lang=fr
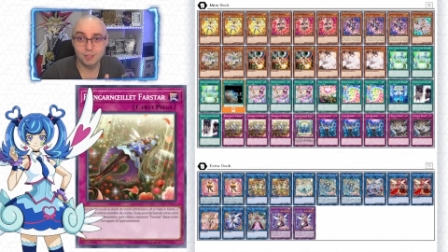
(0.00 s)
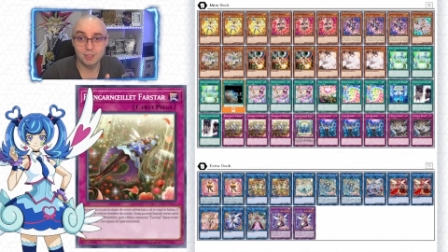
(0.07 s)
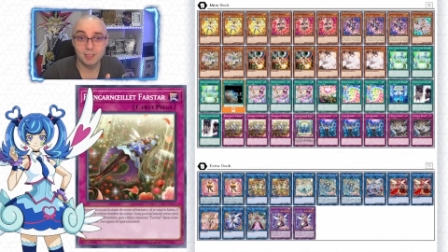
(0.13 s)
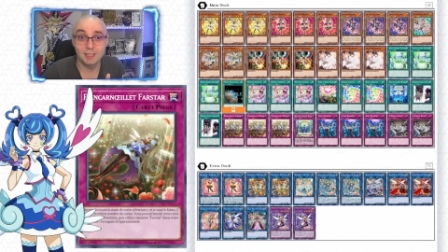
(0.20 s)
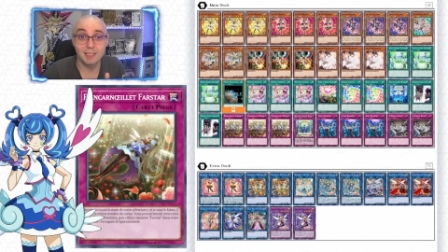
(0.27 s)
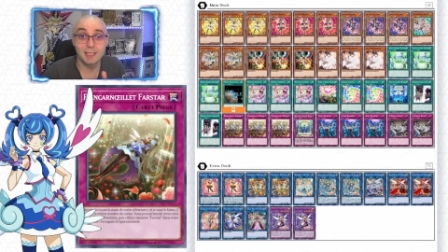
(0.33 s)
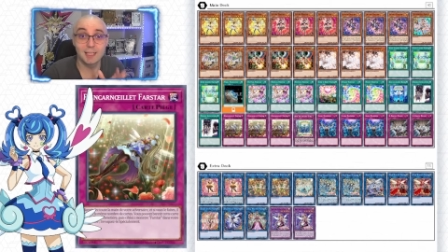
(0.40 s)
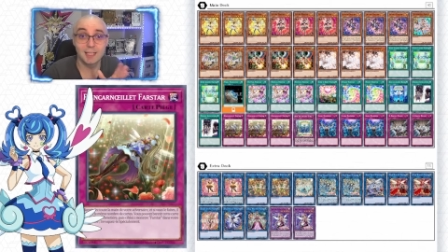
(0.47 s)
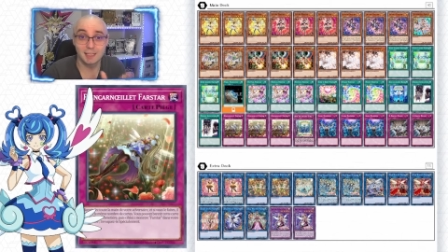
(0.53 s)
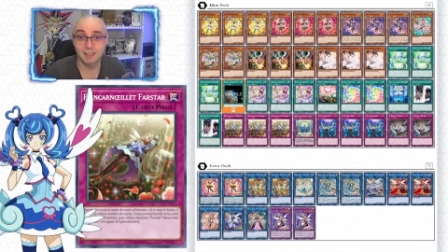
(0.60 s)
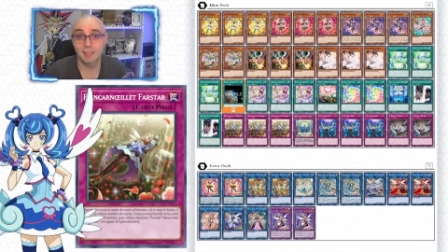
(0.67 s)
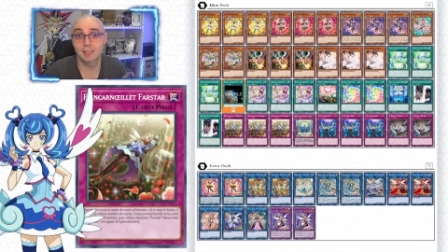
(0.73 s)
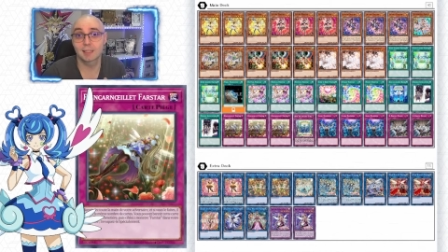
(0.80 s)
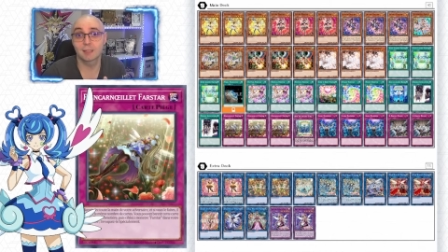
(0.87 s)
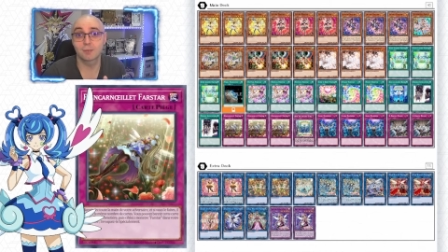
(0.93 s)
qui est
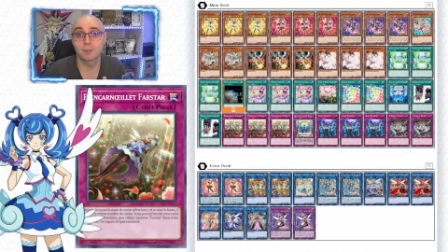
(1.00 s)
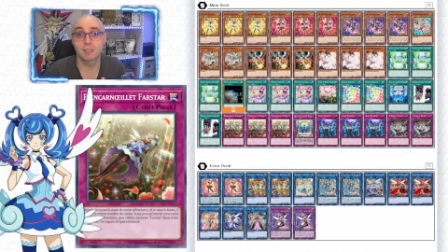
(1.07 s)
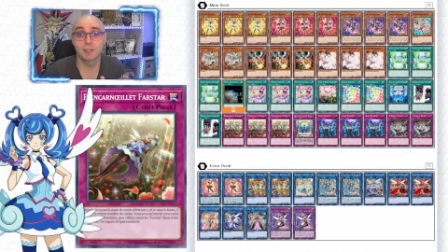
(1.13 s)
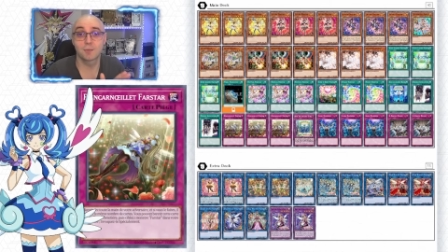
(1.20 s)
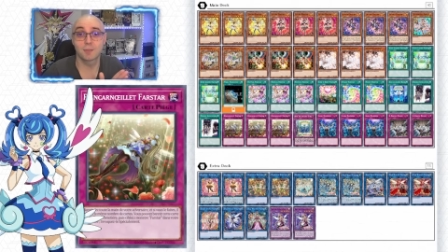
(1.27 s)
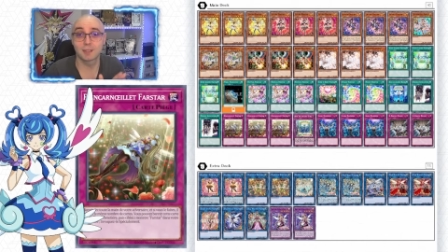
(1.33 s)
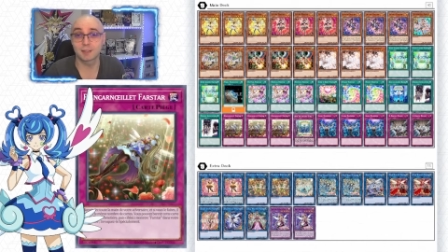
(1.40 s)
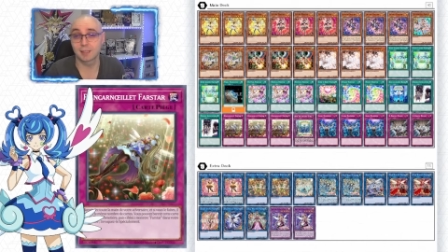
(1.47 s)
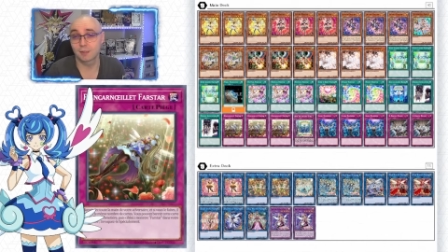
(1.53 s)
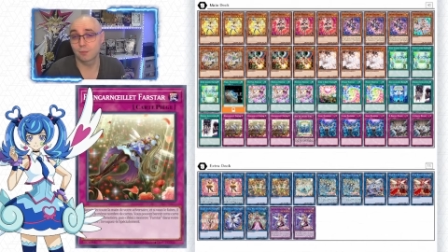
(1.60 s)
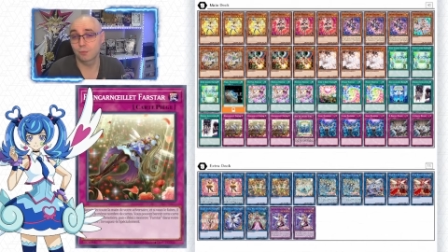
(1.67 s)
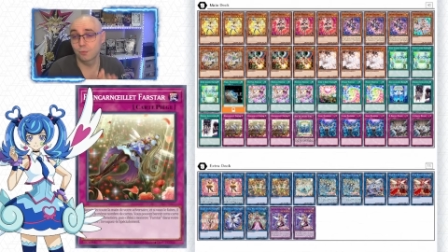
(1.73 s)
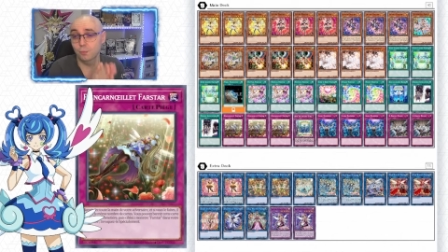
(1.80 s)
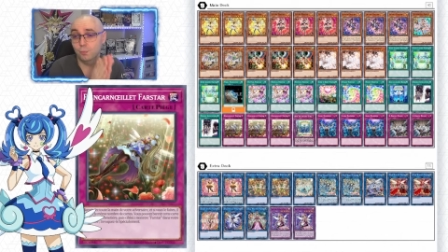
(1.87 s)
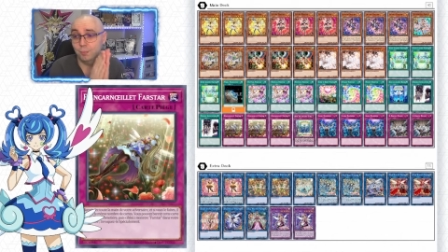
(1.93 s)
far Farstar. Une
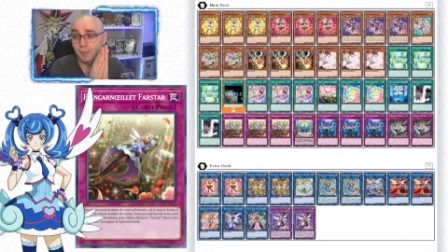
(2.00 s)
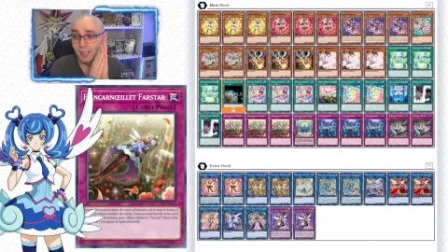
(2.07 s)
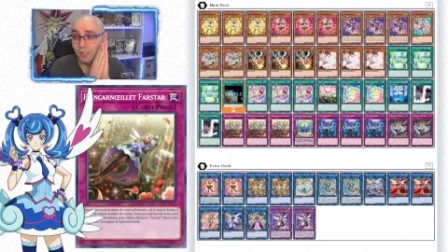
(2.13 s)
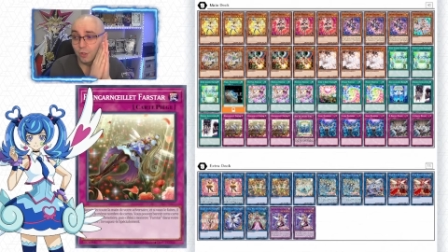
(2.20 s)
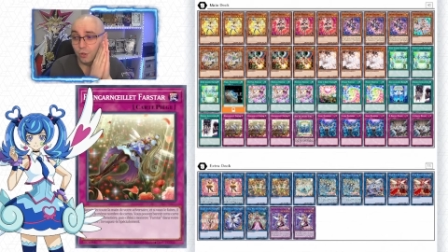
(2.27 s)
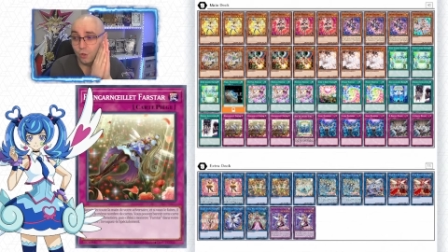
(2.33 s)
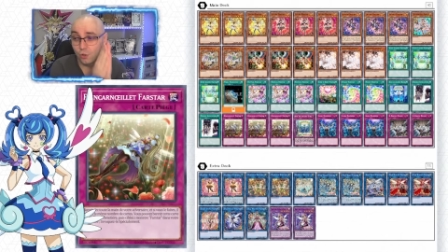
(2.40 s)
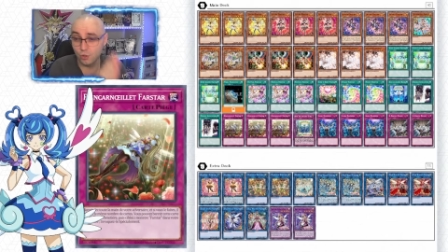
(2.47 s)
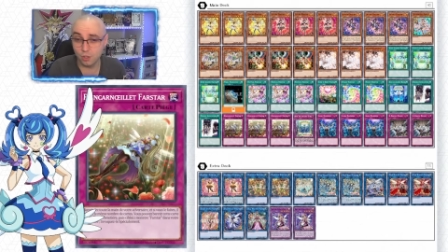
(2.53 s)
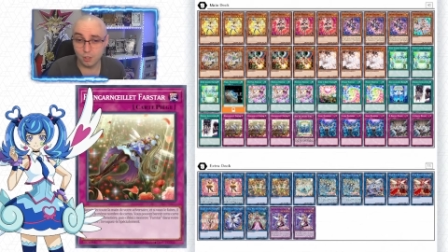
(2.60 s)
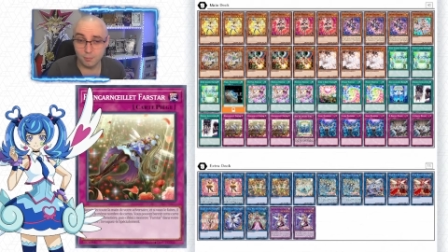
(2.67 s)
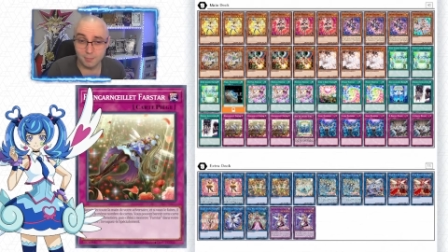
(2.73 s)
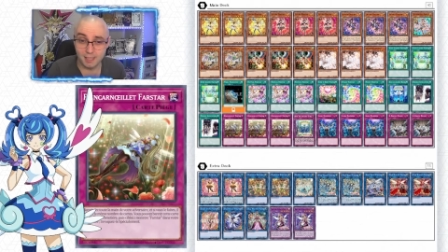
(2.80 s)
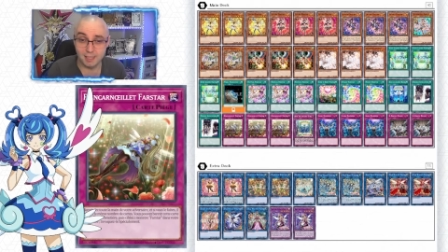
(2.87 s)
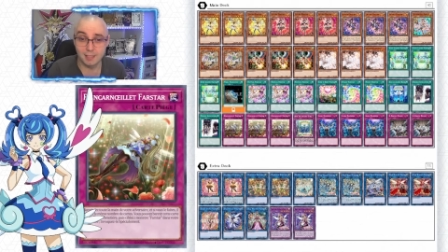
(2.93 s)
piège
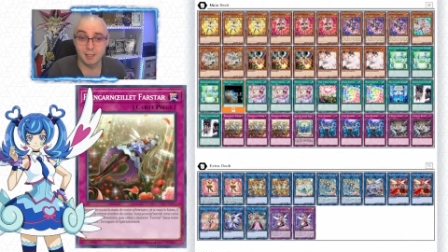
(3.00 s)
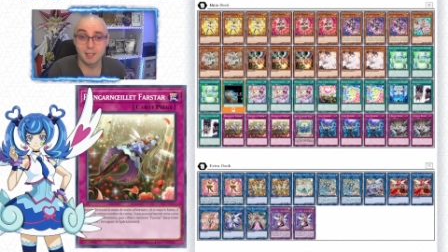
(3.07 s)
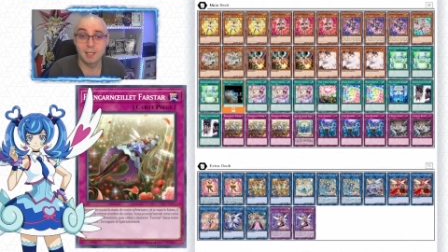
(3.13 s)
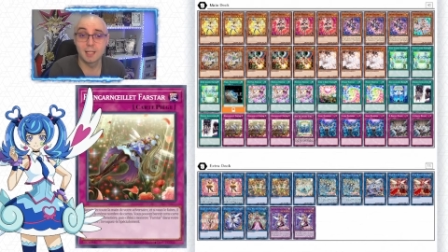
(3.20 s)
normal,